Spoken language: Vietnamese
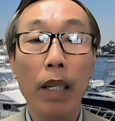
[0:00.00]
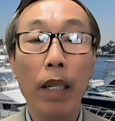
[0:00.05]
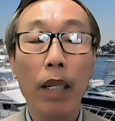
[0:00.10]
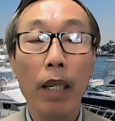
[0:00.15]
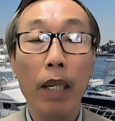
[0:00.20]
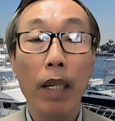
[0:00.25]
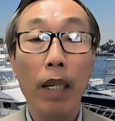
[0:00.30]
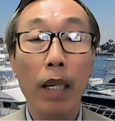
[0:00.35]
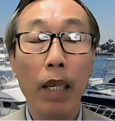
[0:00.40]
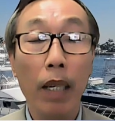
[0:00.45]

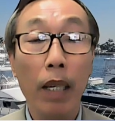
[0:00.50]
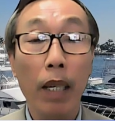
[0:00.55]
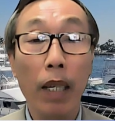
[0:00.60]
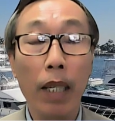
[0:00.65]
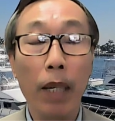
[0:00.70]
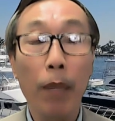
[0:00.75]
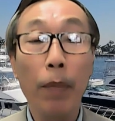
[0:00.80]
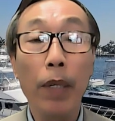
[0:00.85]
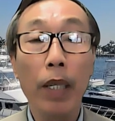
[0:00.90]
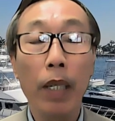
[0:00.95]
à, gần
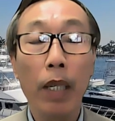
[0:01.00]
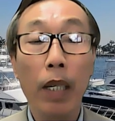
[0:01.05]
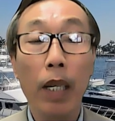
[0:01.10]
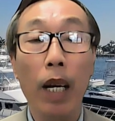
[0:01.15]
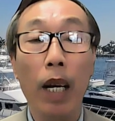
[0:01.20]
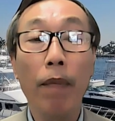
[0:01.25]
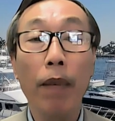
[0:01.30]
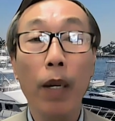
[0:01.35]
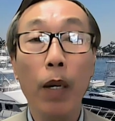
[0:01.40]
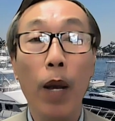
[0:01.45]
50 nước
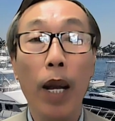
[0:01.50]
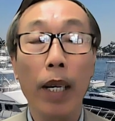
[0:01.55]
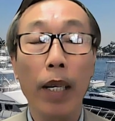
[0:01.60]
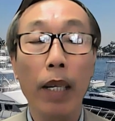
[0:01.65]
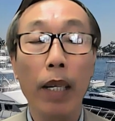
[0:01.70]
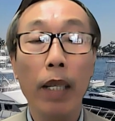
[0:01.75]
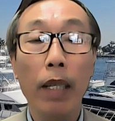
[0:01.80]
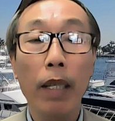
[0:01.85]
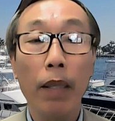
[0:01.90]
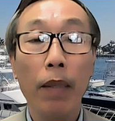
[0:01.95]
gửi phái đoàn
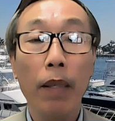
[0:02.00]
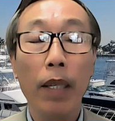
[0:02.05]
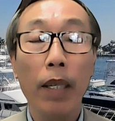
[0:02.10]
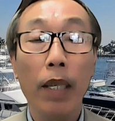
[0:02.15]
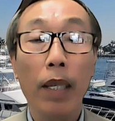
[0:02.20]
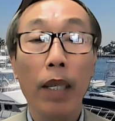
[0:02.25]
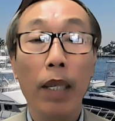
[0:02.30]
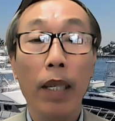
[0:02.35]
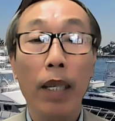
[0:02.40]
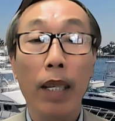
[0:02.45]
đến
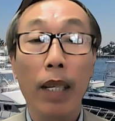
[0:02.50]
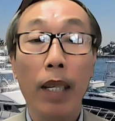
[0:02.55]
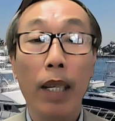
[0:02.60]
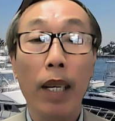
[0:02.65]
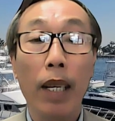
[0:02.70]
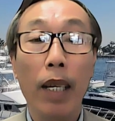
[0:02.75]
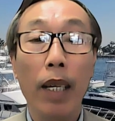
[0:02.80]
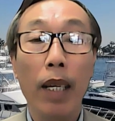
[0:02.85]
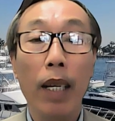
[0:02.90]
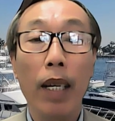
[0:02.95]

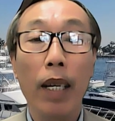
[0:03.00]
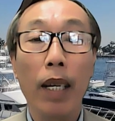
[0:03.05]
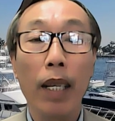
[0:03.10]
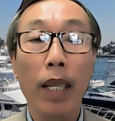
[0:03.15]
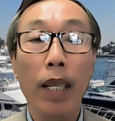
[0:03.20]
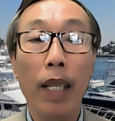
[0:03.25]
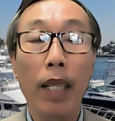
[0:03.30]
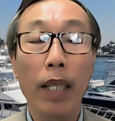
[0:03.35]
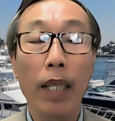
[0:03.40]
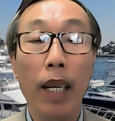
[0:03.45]
à,
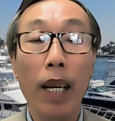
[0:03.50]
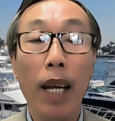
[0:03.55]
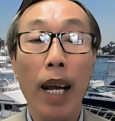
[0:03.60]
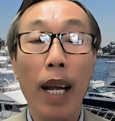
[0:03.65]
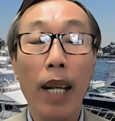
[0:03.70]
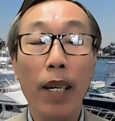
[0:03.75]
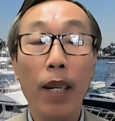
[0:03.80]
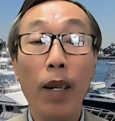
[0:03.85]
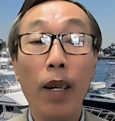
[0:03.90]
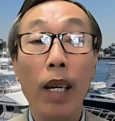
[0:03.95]
thành
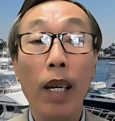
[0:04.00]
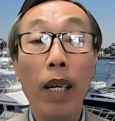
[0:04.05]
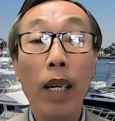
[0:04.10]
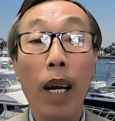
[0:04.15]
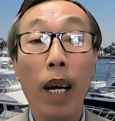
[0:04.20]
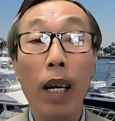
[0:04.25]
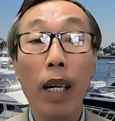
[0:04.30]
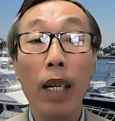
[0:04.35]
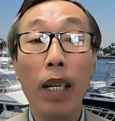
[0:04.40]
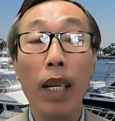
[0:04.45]
ra nó lớn
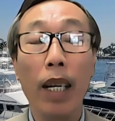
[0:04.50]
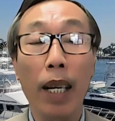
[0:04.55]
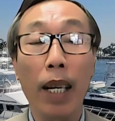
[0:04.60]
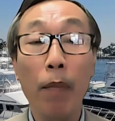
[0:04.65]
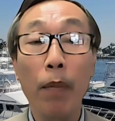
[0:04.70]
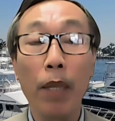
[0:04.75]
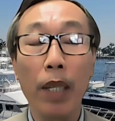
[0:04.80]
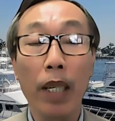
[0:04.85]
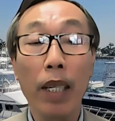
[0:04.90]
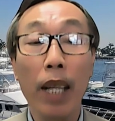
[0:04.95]
hơn là
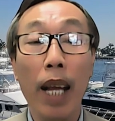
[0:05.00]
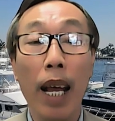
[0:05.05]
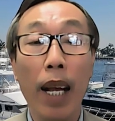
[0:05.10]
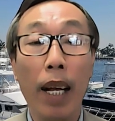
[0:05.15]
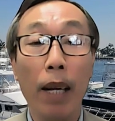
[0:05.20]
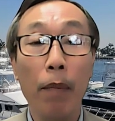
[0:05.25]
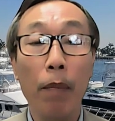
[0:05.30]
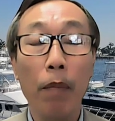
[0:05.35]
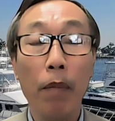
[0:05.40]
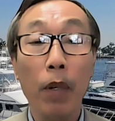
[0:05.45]
cái diễn
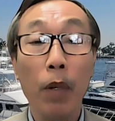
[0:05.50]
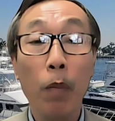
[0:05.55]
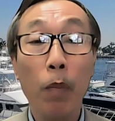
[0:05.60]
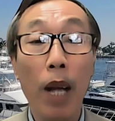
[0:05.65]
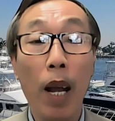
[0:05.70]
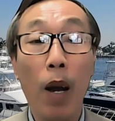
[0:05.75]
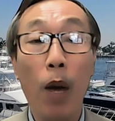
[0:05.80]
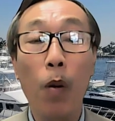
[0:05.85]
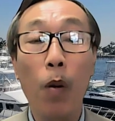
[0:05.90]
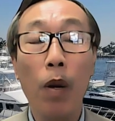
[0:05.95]
đàn lúc
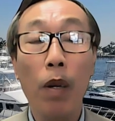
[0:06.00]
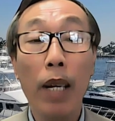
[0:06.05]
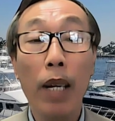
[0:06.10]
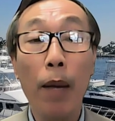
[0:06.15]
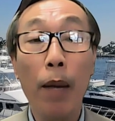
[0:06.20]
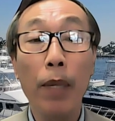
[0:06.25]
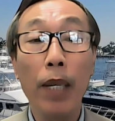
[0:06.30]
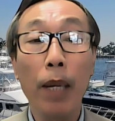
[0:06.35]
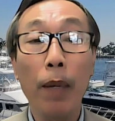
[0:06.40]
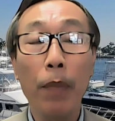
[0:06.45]
đầu
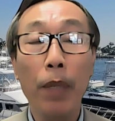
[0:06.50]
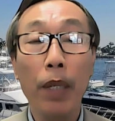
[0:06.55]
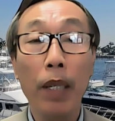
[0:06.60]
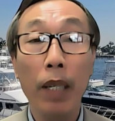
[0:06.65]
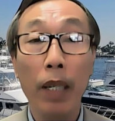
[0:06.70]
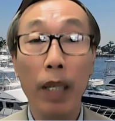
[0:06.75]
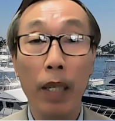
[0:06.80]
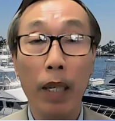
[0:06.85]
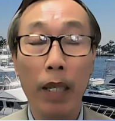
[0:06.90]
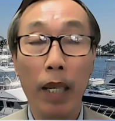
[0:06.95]
20 năm trước
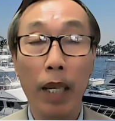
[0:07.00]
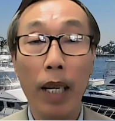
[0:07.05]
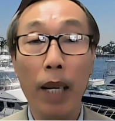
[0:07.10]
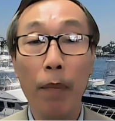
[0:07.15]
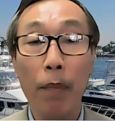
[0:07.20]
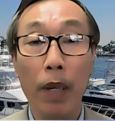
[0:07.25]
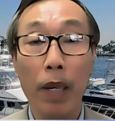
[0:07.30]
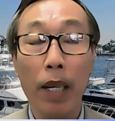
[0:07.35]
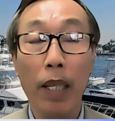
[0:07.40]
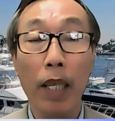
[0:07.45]
thì nó chỉ là
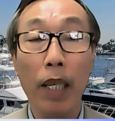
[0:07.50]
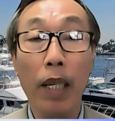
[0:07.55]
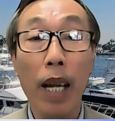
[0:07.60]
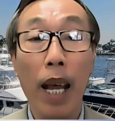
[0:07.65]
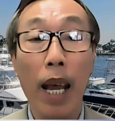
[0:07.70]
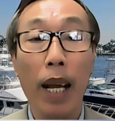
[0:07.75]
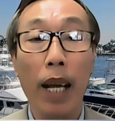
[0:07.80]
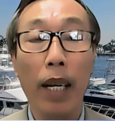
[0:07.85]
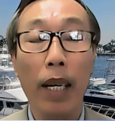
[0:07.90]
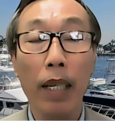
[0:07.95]
một cái diễn
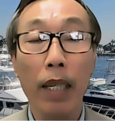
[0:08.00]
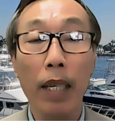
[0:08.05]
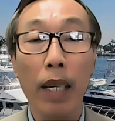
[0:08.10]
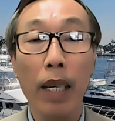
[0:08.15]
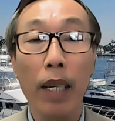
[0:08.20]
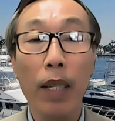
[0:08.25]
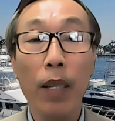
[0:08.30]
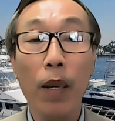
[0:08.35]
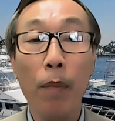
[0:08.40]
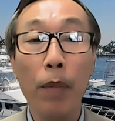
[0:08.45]
đàn
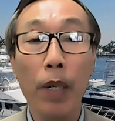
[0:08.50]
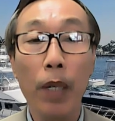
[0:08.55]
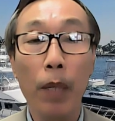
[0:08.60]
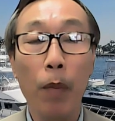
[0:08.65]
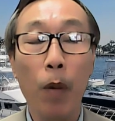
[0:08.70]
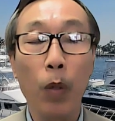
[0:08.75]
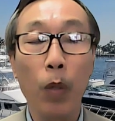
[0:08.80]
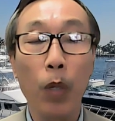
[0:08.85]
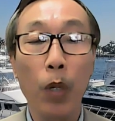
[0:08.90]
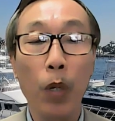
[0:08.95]
để cho 10
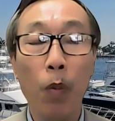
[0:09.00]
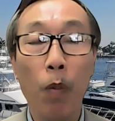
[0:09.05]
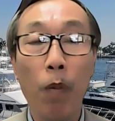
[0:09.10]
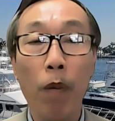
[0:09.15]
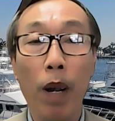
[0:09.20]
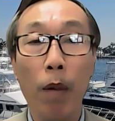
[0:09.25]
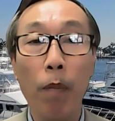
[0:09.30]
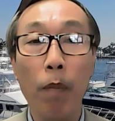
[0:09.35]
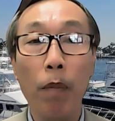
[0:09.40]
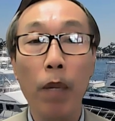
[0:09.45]
bộ trưởng quốc
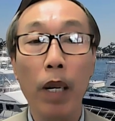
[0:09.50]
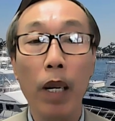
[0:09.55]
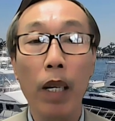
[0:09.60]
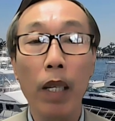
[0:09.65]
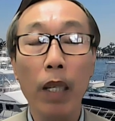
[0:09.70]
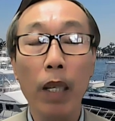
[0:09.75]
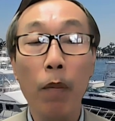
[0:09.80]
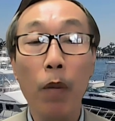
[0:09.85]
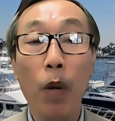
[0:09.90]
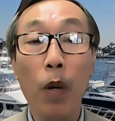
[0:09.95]
phòng ở
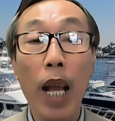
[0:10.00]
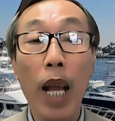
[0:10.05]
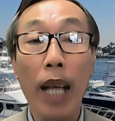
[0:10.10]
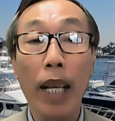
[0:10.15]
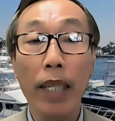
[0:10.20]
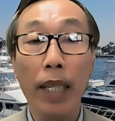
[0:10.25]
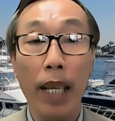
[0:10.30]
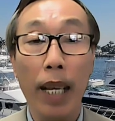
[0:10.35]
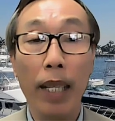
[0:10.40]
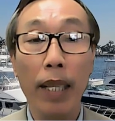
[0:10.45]
trong khối
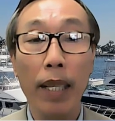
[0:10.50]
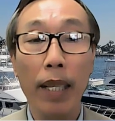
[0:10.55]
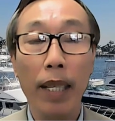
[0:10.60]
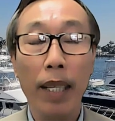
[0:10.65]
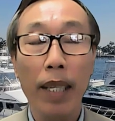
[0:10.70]
ASEAN